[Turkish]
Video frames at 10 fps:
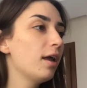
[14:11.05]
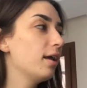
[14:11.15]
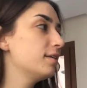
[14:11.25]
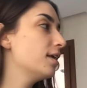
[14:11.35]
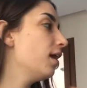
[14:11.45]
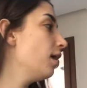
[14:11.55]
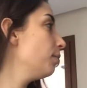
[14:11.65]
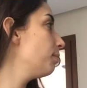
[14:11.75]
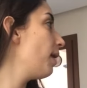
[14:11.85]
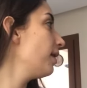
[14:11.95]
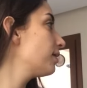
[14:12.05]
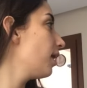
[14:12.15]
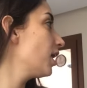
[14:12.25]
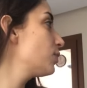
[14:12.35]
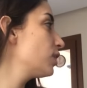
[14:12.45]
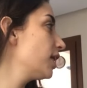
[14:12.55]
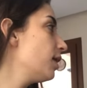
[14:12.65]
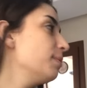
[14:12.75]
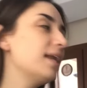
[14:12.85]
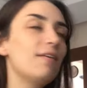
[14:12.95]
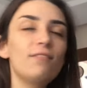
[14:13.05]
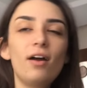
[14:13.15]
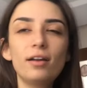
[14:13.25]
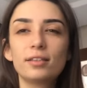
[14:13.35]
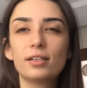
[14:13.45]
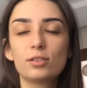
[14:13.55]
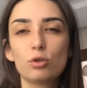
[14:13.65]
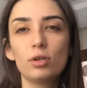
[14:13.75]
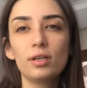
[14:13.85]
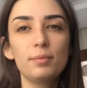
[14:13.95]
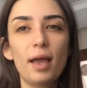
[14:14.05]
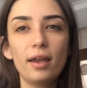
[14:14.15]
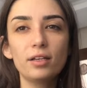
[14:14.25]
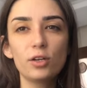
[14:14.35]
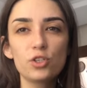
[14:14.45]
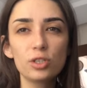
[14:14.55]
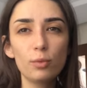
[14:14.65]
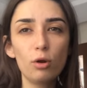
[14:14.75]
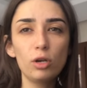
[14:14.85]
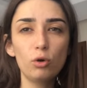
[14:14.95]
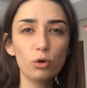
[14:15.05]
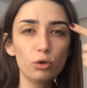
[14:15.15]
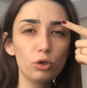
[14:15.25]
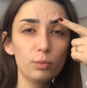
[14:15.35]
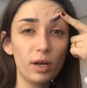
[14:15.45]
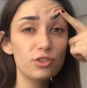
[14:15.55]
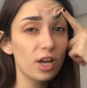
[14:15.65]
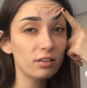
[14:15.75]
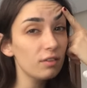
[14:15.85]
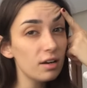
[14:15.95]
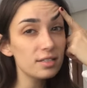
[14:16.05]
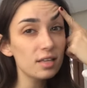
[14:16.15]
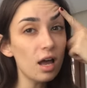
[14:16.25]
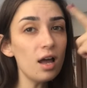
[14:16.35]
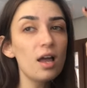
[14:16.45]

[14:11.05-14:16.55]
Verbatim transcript: Ee, Seray belki takipçilerden bilen vardır. Soralım yani kaşını böyle koyu olup açan varsa